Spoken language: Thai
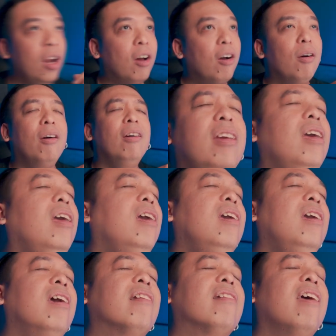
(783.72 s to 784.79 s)
แล้วก็เฮ้
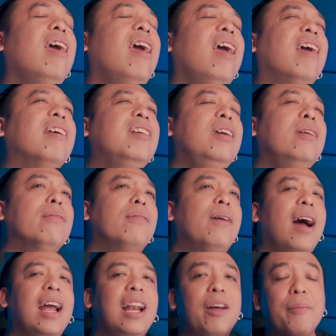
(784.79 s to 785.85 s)
ยเท่ที่
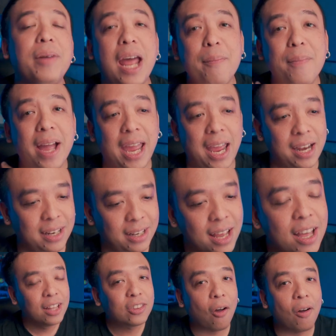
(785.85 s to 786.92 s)
หายแล้วได้มาเห็น
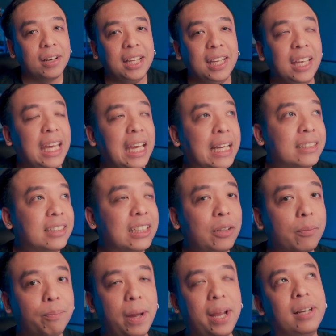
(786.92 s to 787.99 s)
ตอนนี้อีกซึ่ง
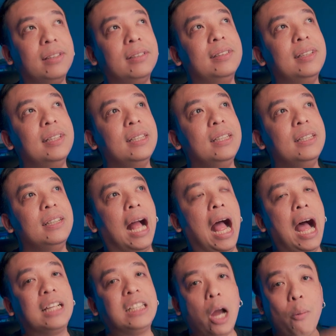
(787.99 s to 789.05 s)
เป็น
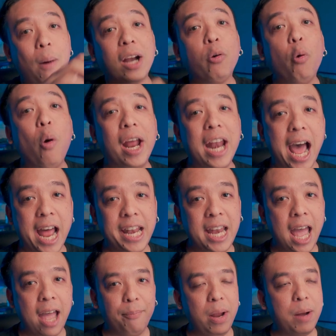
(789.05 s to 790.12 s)
จักรวาลคู่ขนาน
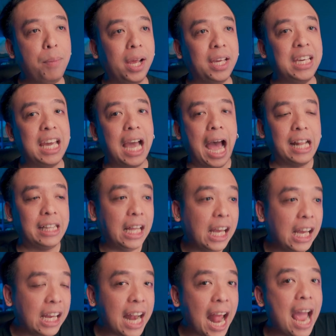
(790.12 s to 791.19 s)
นะเป็นเพ็กกี้คาร์เตอ
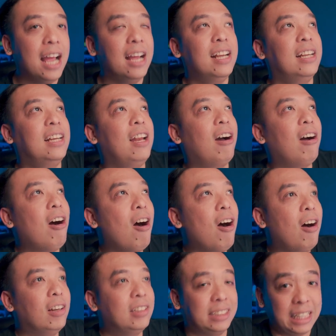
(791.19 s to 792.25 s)
ร์นะแล้วก็
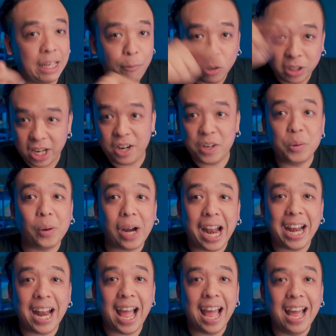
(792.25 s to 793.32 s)
สตีฟโรเจอร์ก็อยู่ตรงนั้
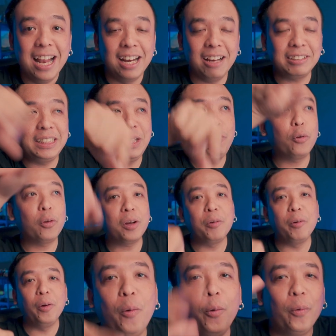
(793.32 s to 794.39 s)
นนะแล้วสตีฟโรเจอร์
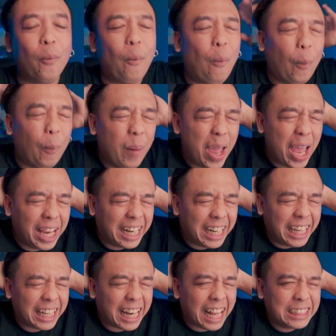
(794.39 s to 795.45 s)
จะมีหุ่นโอ้โหไม่ได้ก
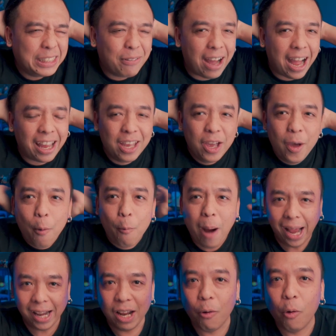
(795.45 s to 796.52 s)
รี๊ดกราดชิบหาย
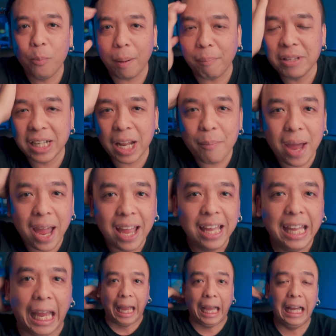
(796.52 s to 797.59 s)
แวะ เรื่องหุ่นแป๊บนึงได้ไหม
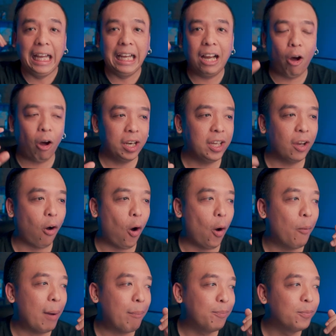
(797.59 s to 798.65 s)
เออขอนี้ขอ
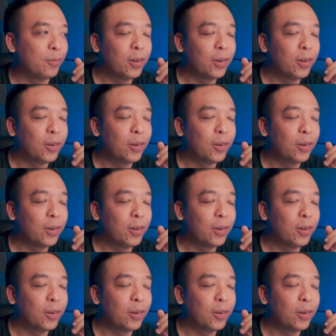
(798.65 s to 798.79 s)
แวบ